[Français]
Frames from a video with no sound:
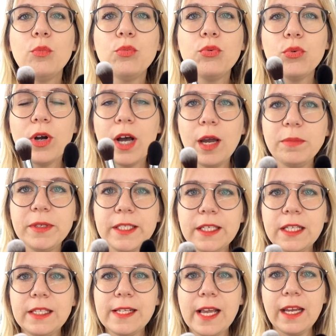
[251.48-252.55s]
pour
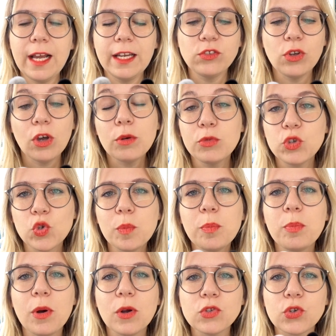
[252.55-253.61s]
appliquer les highlighters, mais je
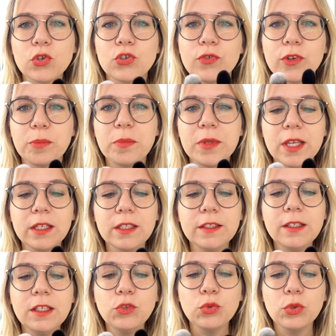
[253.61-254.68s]
pense que je vais bien les
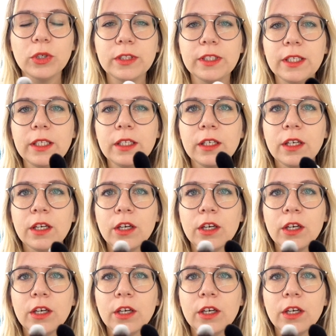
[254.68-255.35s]
détourner.